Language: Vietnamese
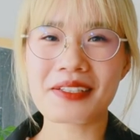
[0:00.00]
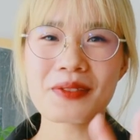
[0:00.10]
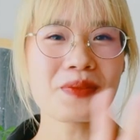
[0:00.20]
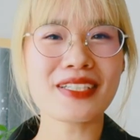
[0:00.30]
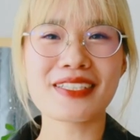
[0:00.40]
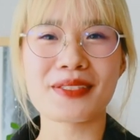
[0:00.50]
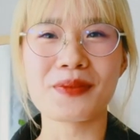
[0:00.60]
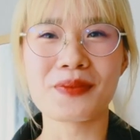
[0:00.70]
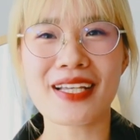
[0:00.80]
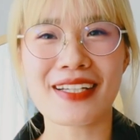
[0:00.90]
đúng là chỉ
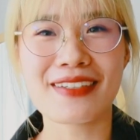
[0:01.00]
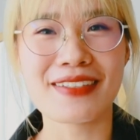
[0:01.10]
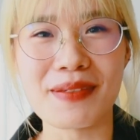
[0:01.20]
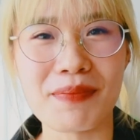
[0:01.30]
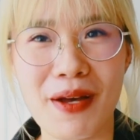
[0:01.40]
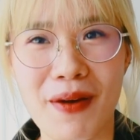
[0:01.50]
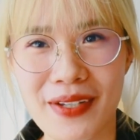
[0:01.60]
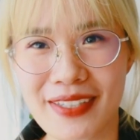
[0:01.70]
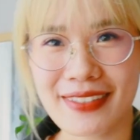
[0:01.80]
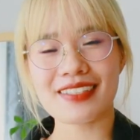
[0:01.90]
đúng tại thời điểm
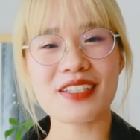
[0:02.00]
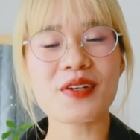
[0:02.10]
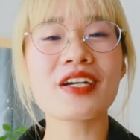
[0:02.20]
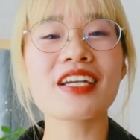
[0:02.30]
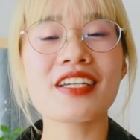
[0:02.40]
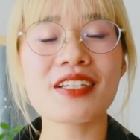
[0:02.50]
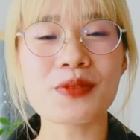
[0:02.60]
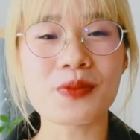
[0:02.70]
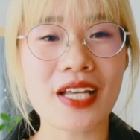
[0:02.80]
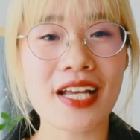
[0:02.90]
nói nhiều khi
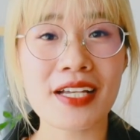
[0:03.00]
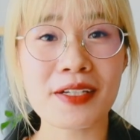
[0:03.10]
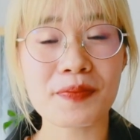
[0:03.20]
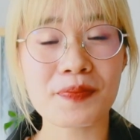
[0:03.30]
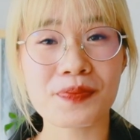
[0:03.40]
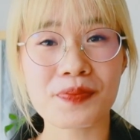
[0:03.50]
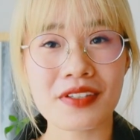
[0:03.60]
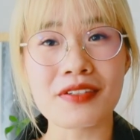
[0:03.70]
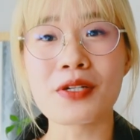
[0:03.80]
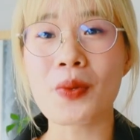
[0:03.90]
chúng ta
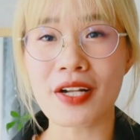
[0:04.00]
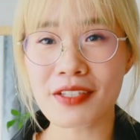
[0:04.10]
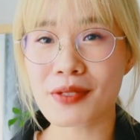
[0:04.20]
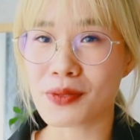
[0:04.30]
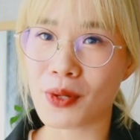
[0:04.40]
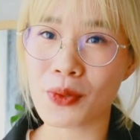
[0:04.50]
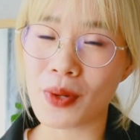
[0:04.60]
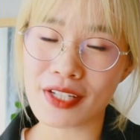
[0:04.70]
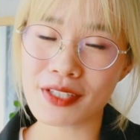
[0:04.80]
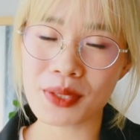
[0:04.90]
hứa quá nhiều nói
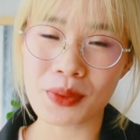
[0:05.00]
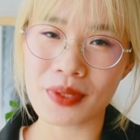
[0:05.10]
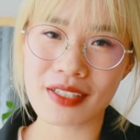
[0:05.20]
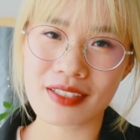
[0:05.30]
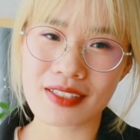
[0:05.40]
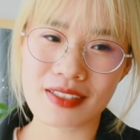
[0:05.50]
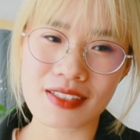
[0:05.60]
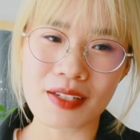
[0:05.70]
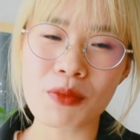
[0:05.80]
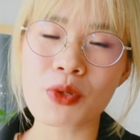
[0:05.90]
quá nhiều ấy,
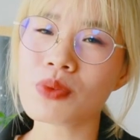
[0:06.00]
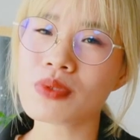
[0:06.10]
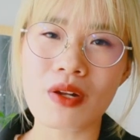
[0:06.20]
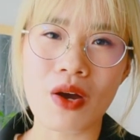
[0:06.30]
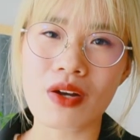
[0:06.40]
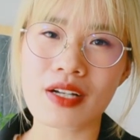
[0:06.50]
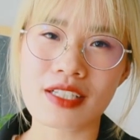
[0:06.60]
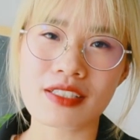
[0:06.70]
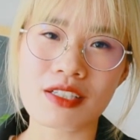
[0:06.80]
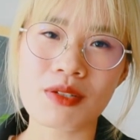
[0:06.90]
đến một lúc nào đó người
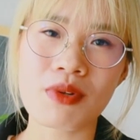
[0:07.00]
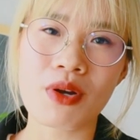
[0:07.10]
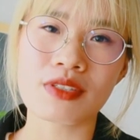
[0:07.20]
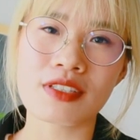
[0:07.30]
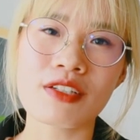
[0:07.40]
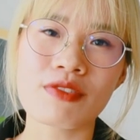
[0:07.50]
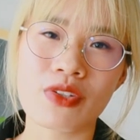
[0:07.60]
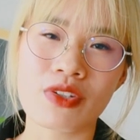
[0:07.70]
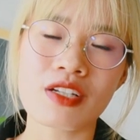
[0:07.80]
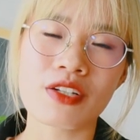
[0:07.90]
ta sẽ không còn tin vào
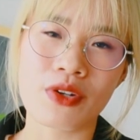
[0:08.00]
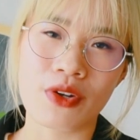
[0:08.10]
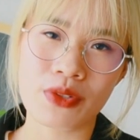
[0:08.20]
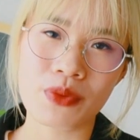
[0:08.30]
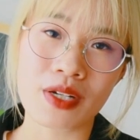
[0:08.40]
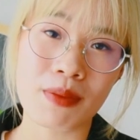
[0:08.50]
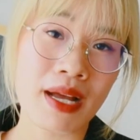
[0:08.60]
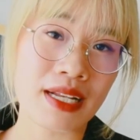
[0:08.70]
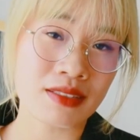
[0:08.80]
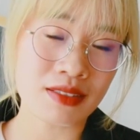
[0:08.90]
những lời nói của các
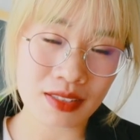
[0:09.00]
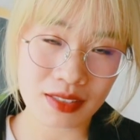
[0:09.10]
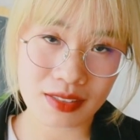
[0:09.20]
bạn nữa